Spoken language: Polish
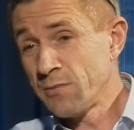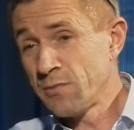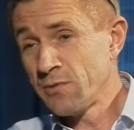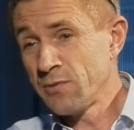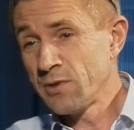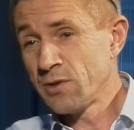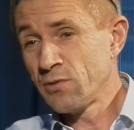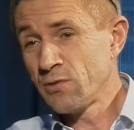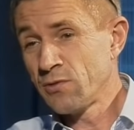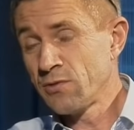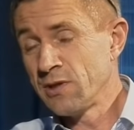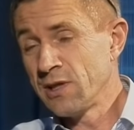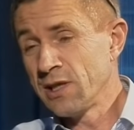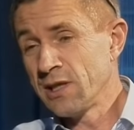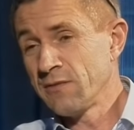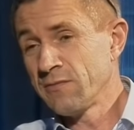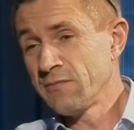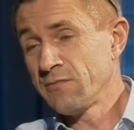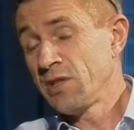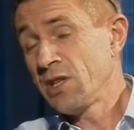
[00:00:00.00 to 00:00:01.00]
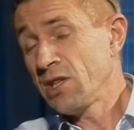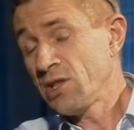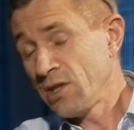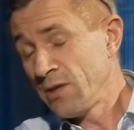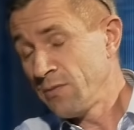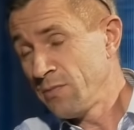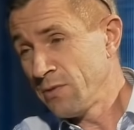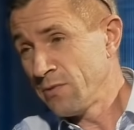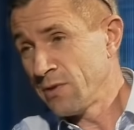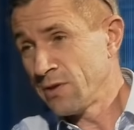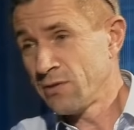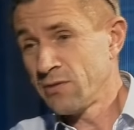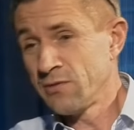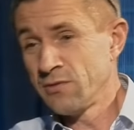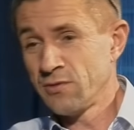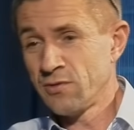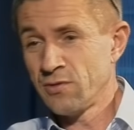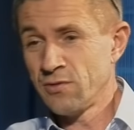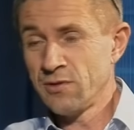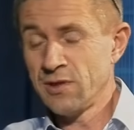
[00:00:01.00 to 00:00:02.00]
były trudne. Jeśli były
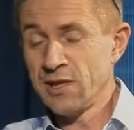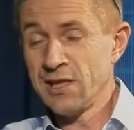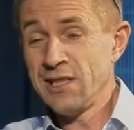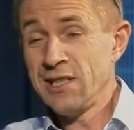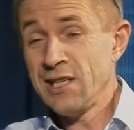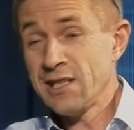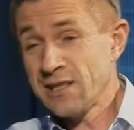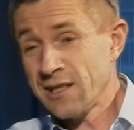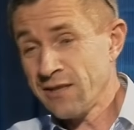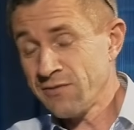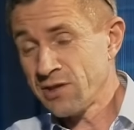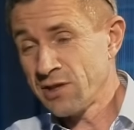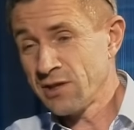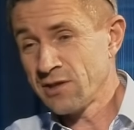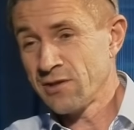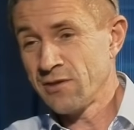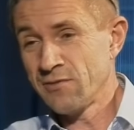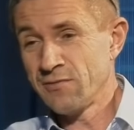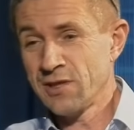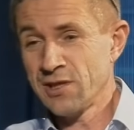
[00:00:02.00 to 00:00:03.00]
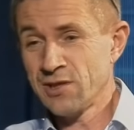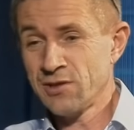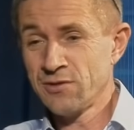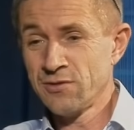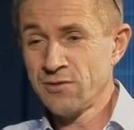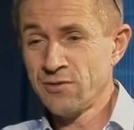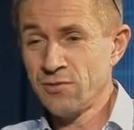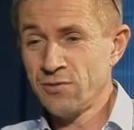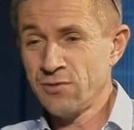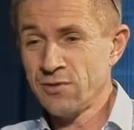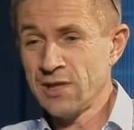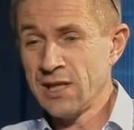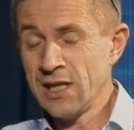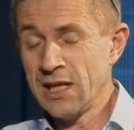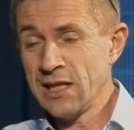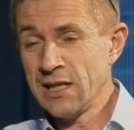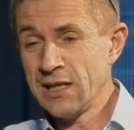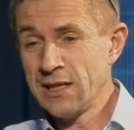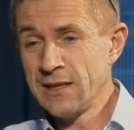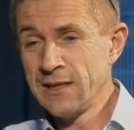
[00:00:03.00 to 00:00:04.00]
trudne, nie zawsze są też trudne,
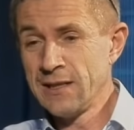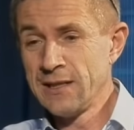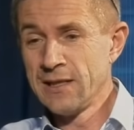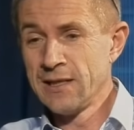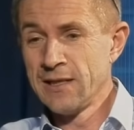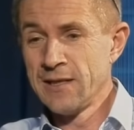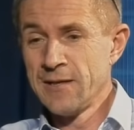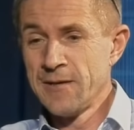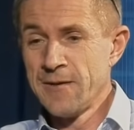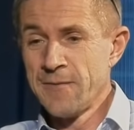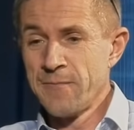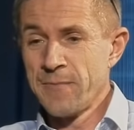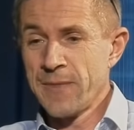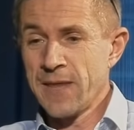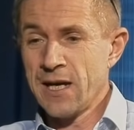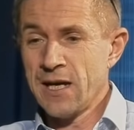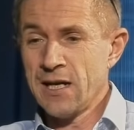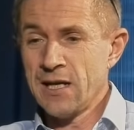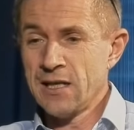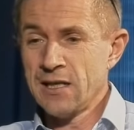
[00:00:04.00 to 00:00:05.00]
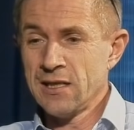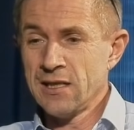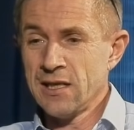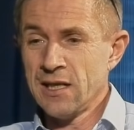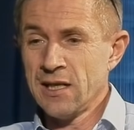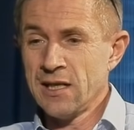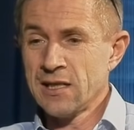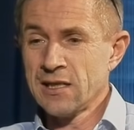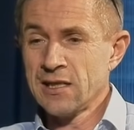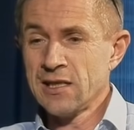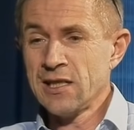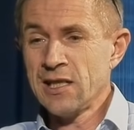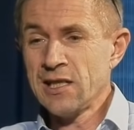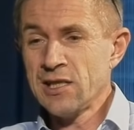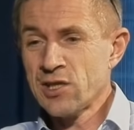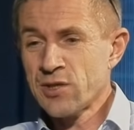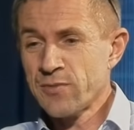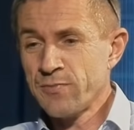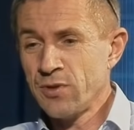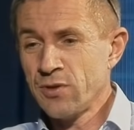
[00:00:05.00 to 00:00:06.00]
ale, ale, ale
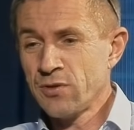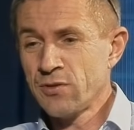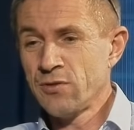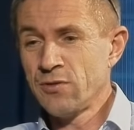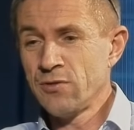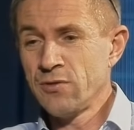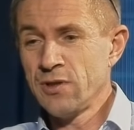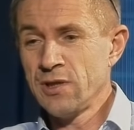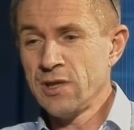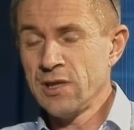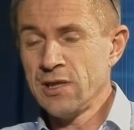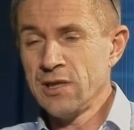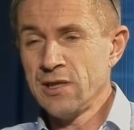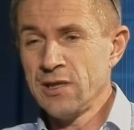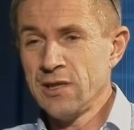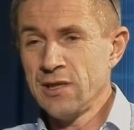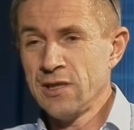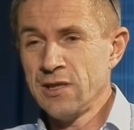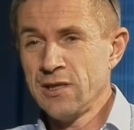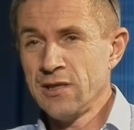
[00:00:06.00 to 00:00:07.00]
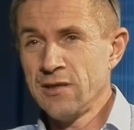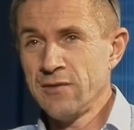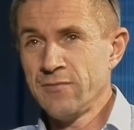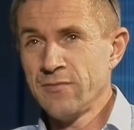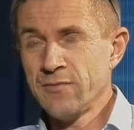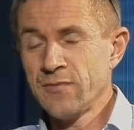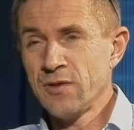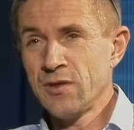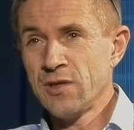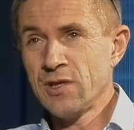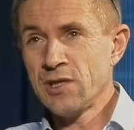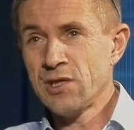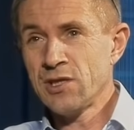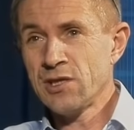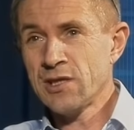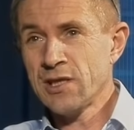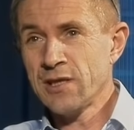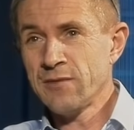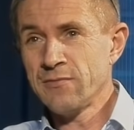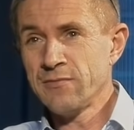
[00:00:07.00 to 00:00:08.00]
generalnie spokój i, i, no i
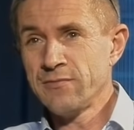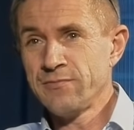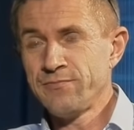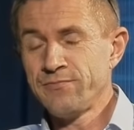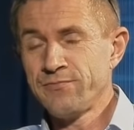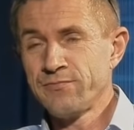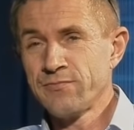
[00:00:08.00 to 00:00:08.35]
gdzieś tam